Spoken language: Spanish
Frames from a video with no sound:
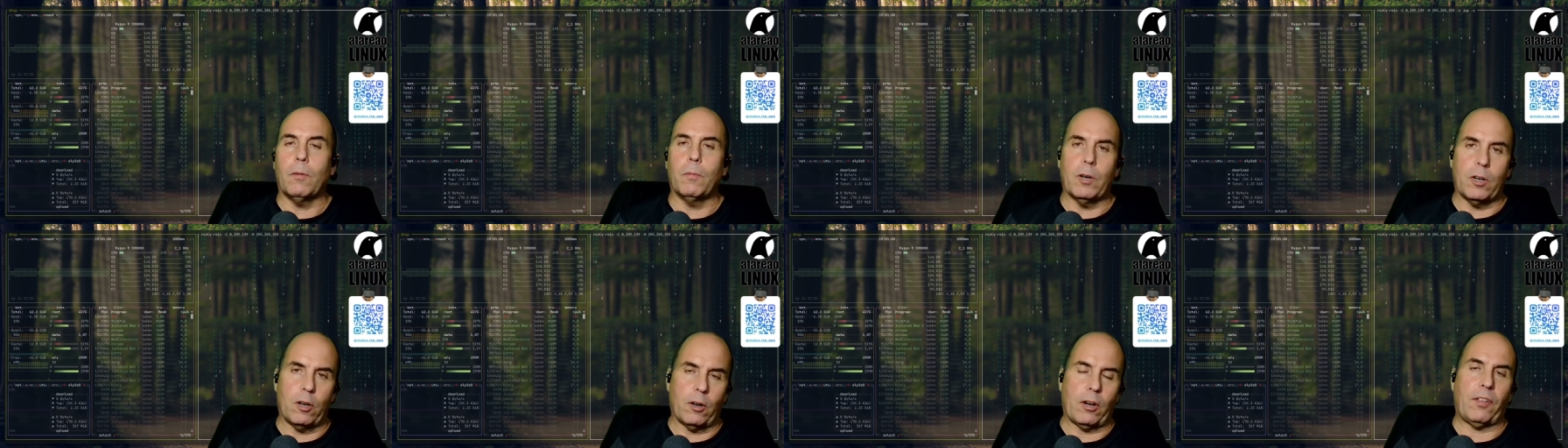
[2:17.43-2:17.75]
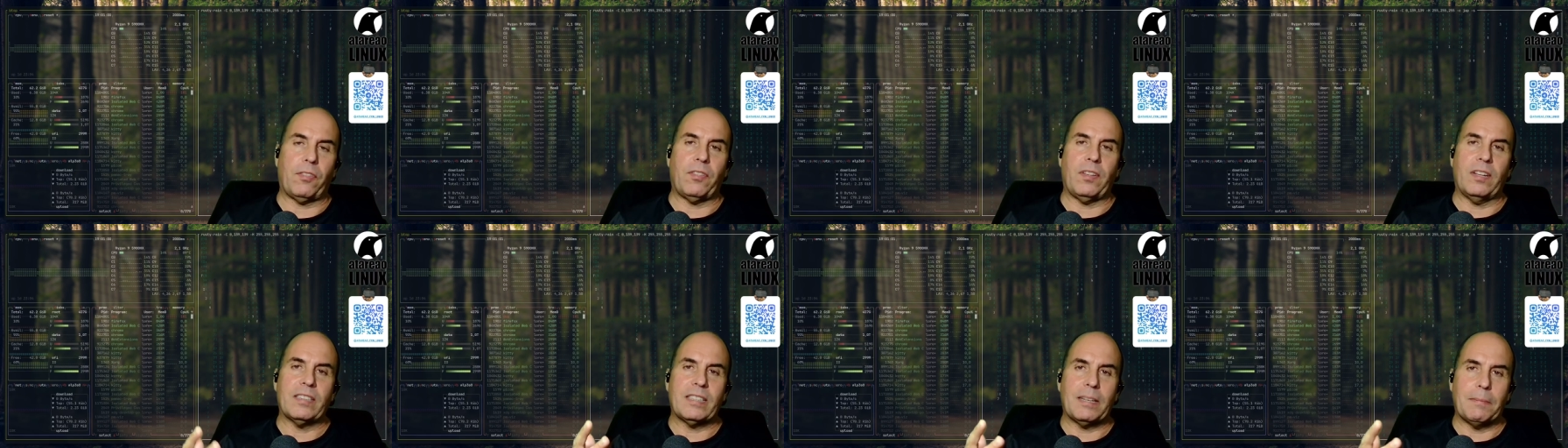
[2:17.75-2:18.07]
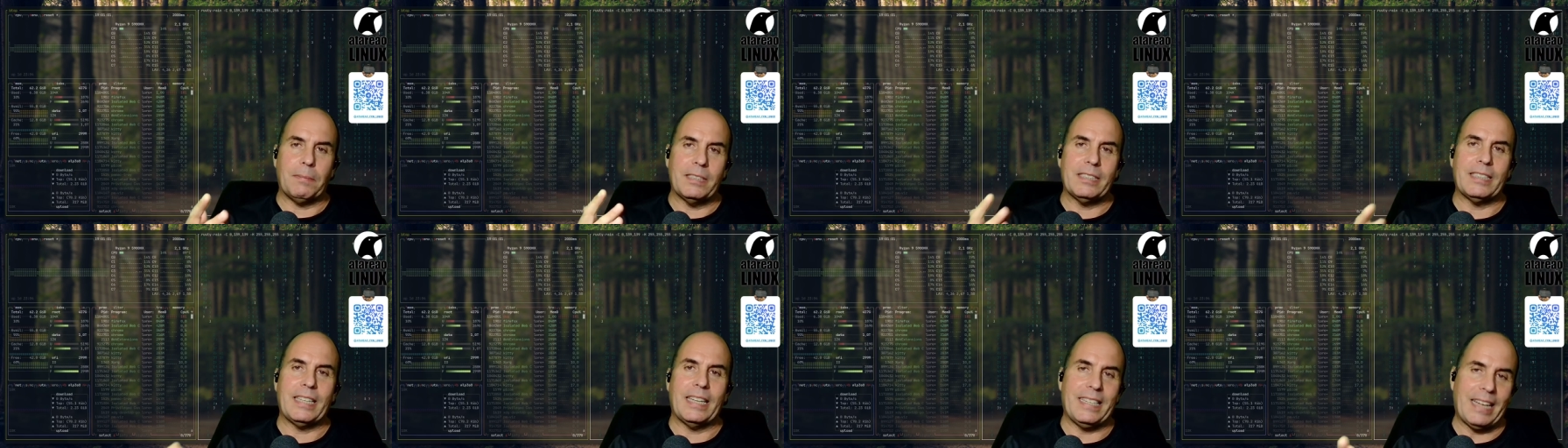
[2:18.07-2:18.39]
bueno,
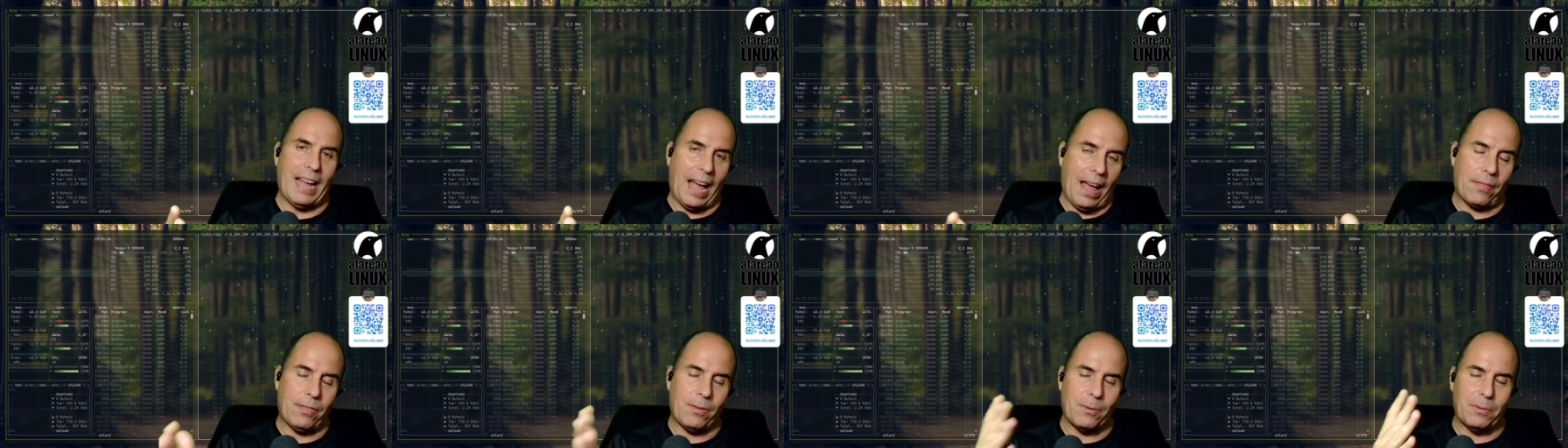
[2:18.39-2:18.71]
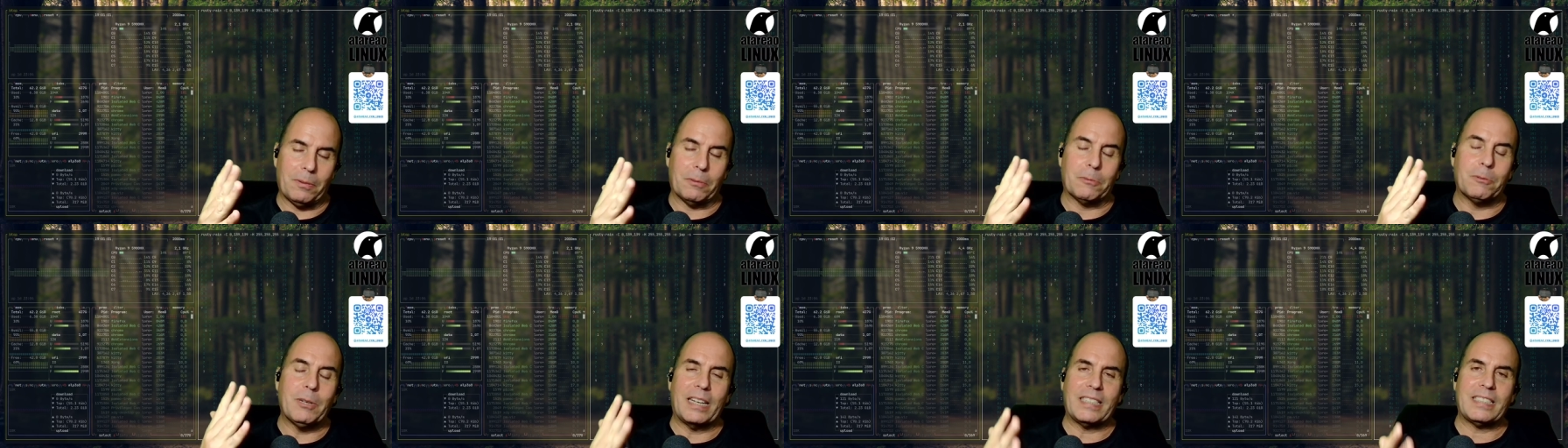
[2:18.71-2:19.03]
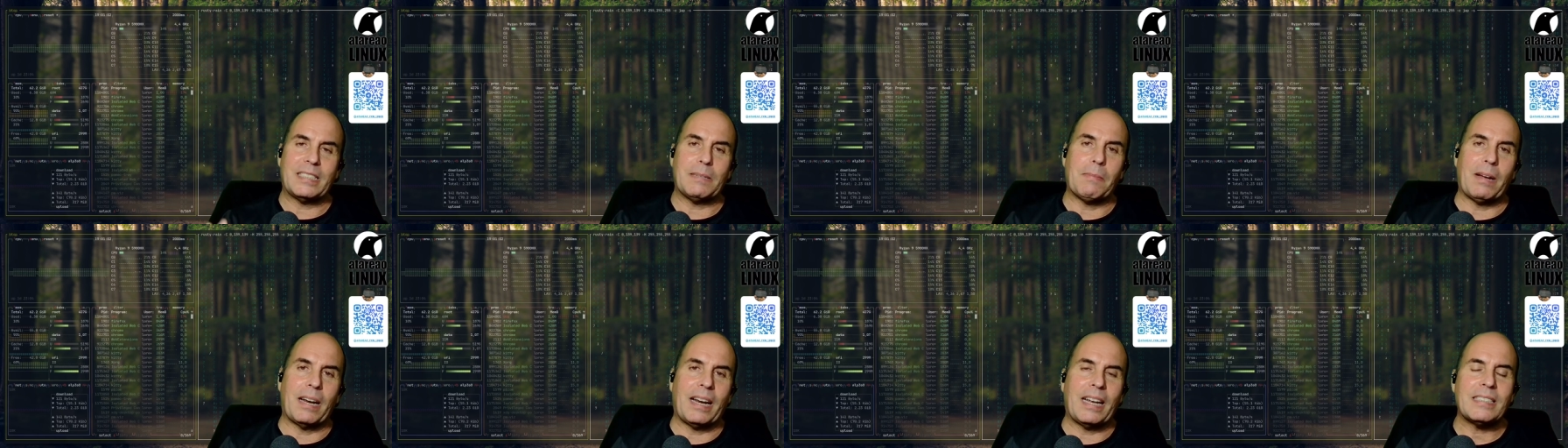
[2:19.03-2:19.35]
recientemente ya hace algunas
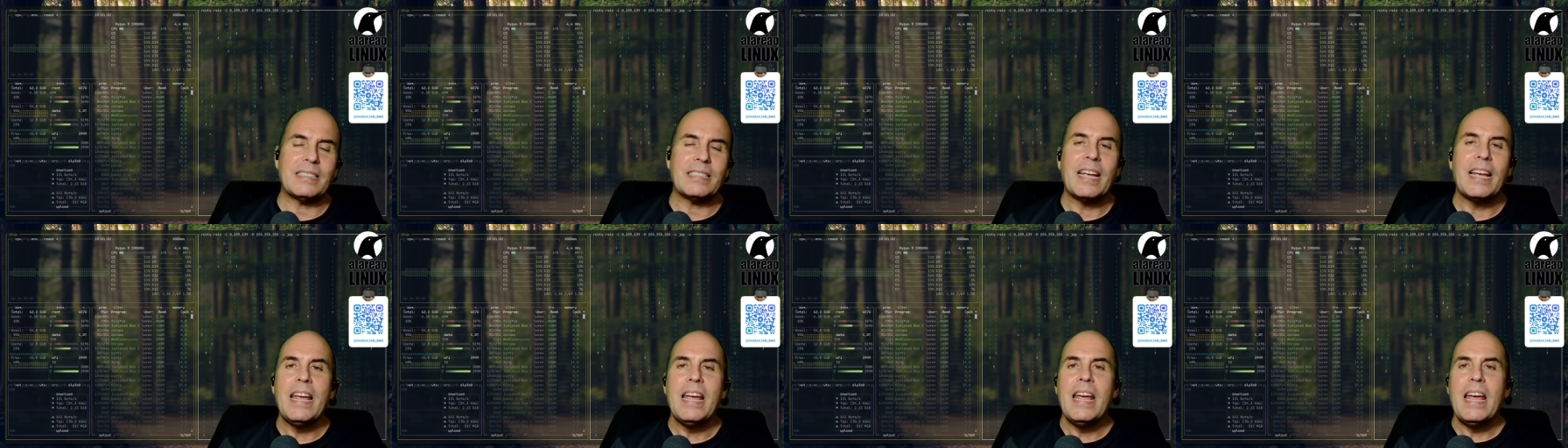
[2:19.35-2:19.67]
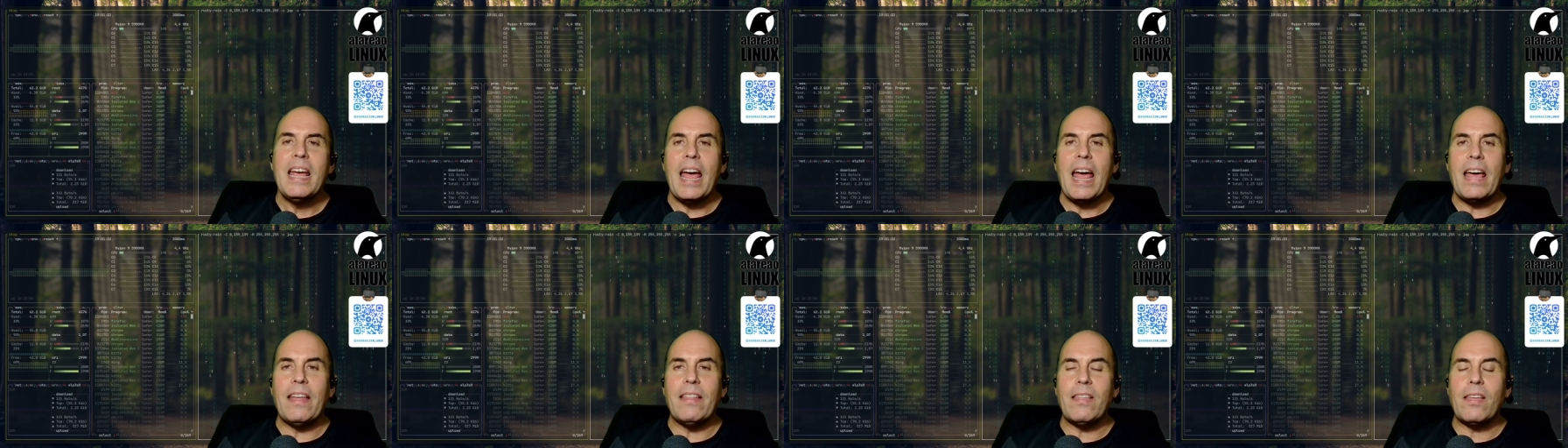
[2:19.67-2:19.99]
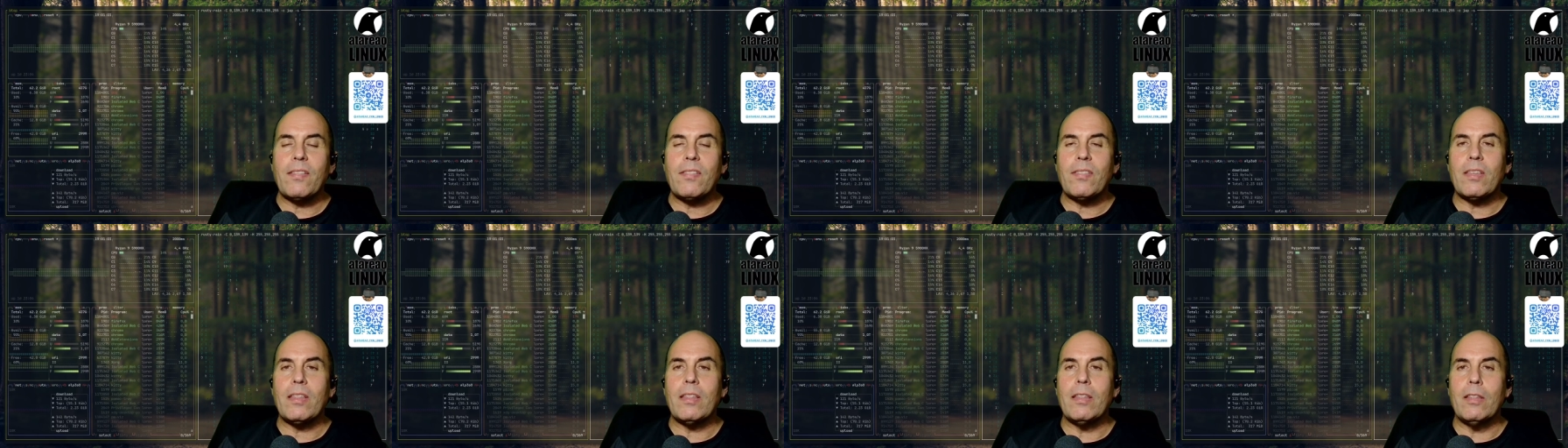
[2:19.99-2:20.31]
semanas, he
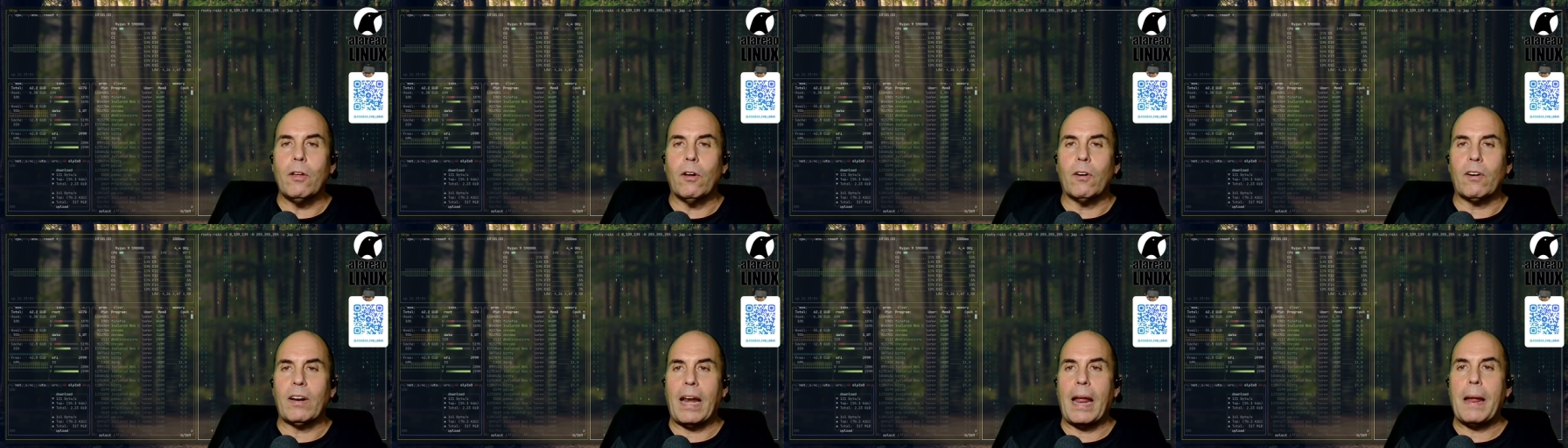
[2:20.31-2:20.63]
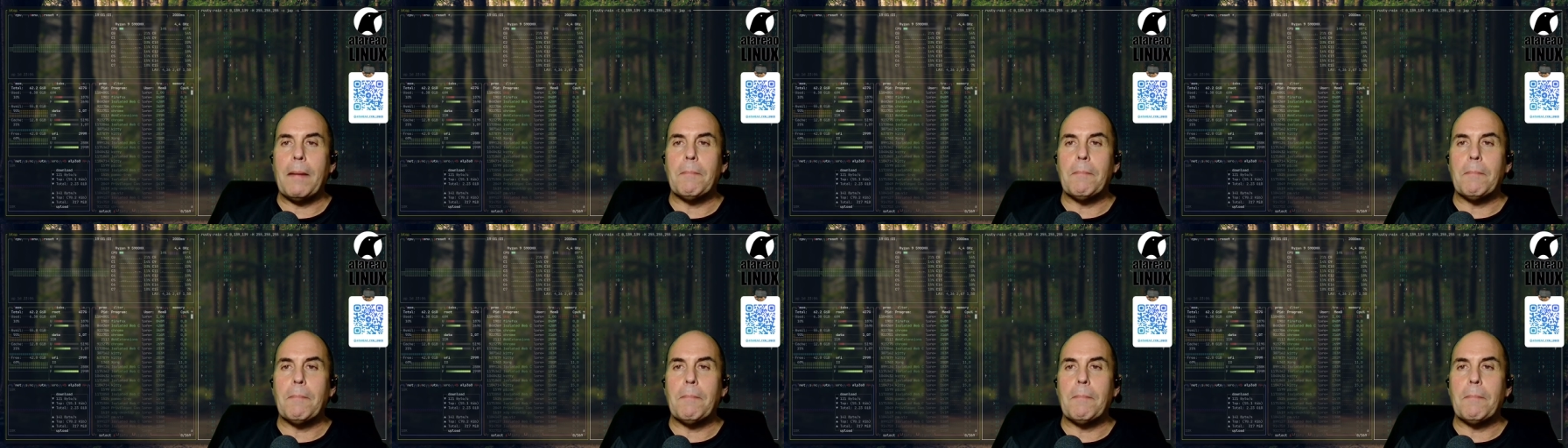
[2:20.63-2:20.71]
decidido